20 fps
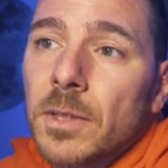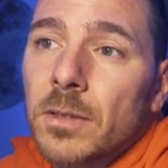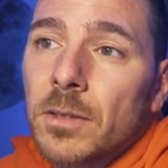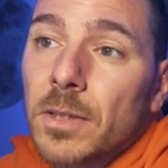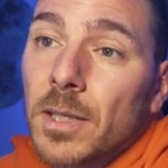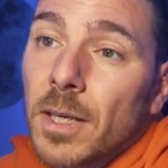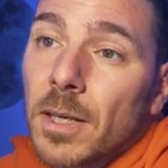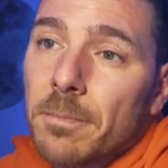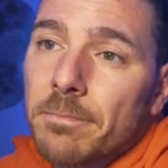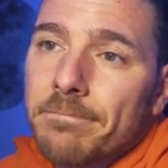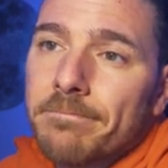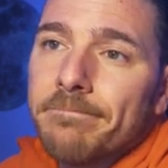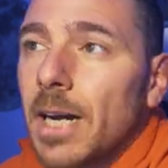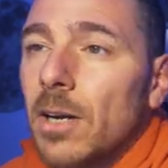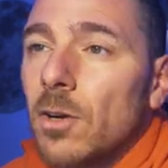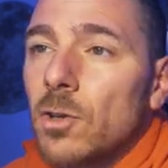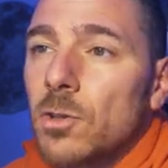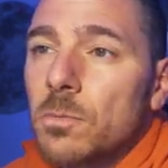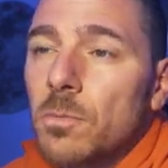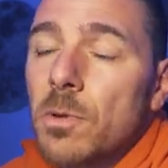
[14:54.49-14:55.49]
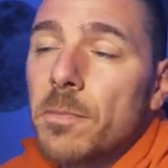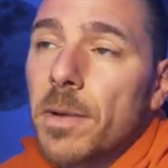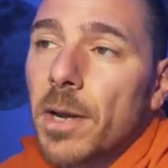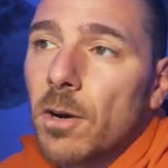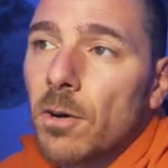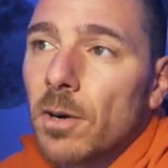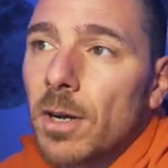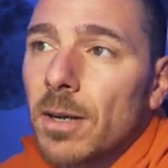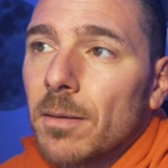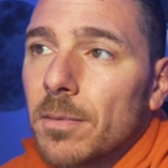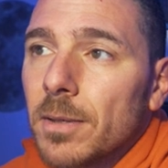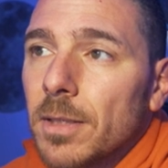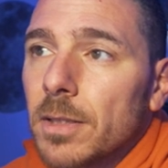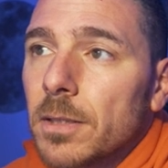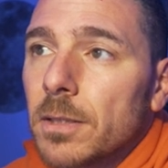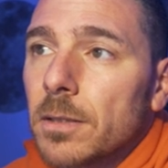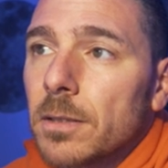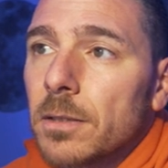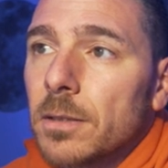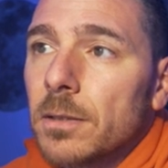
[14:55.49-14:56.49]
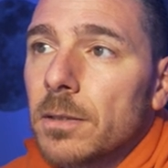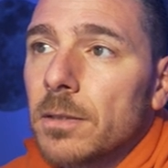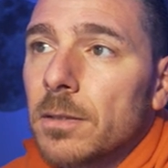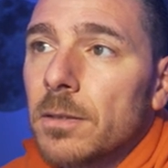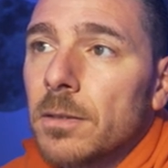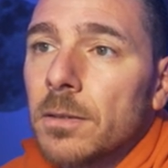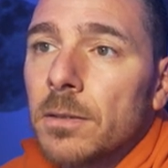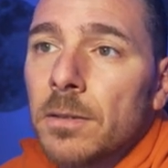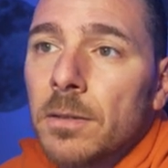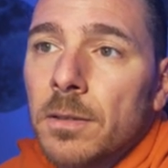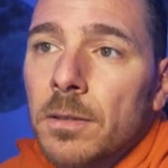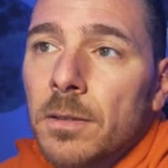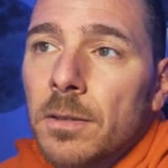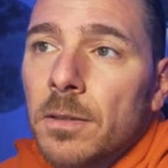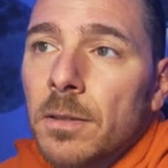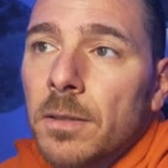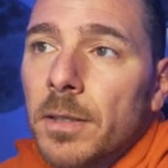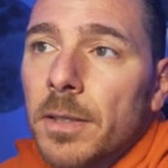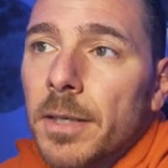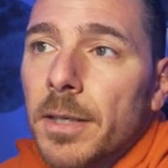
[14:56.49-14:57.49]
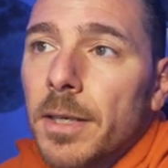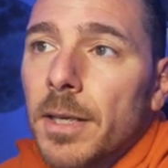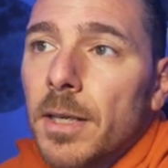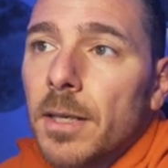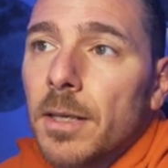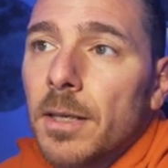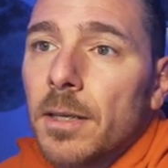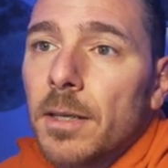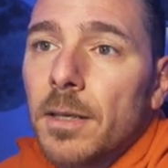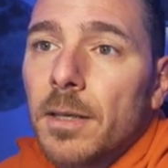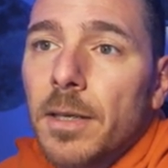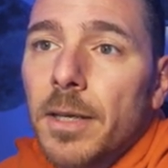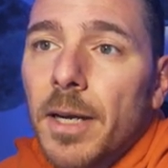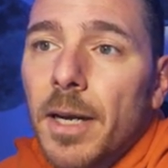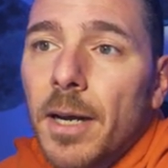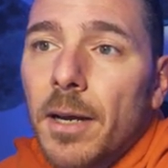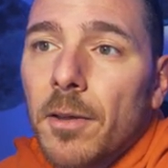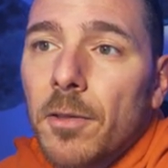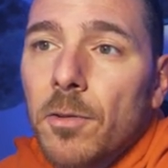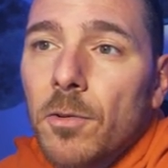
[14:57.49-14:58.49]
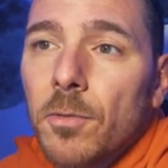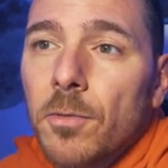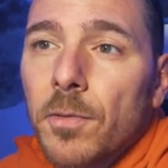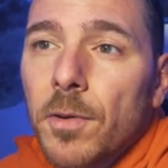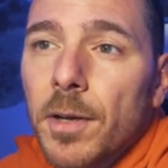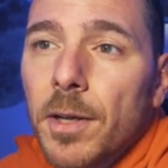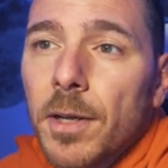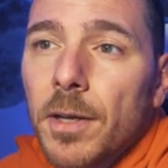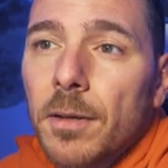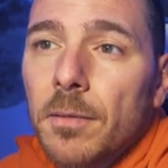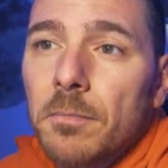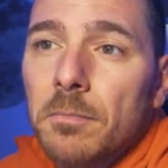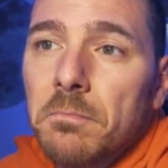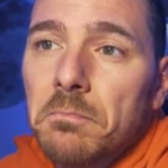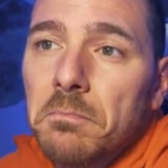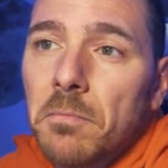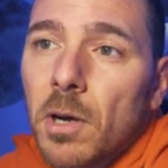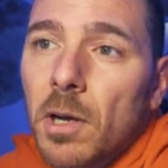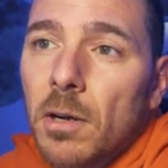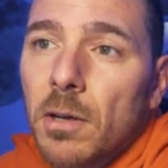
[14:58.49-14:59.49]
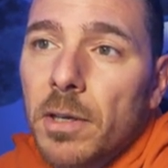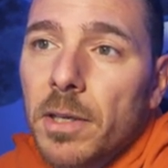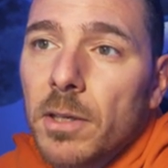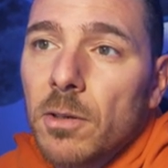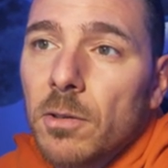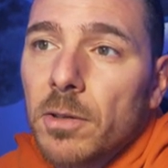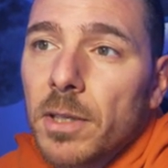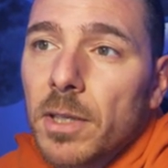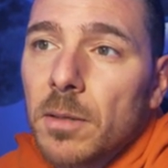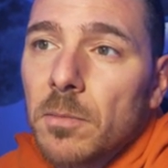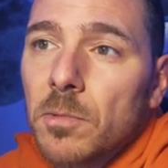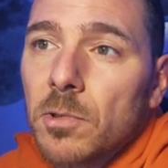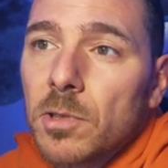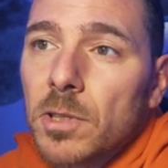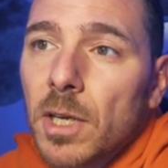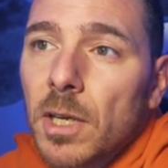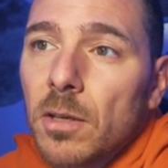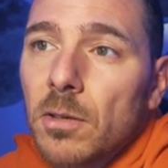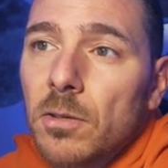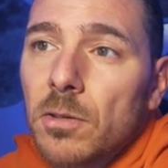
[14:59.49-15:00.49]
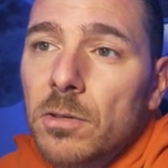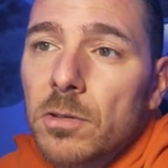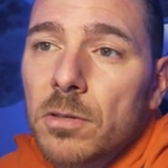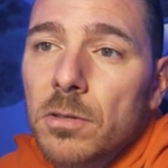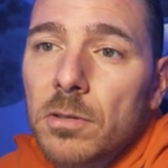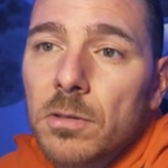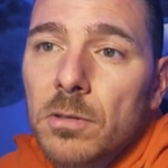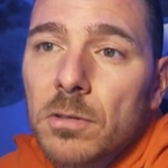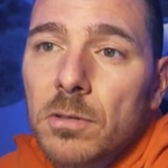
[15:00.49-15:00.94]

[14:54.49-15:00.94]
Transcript: o sea, halos muy mejorables. En la azufre, bueno, aquí no tenemos halos.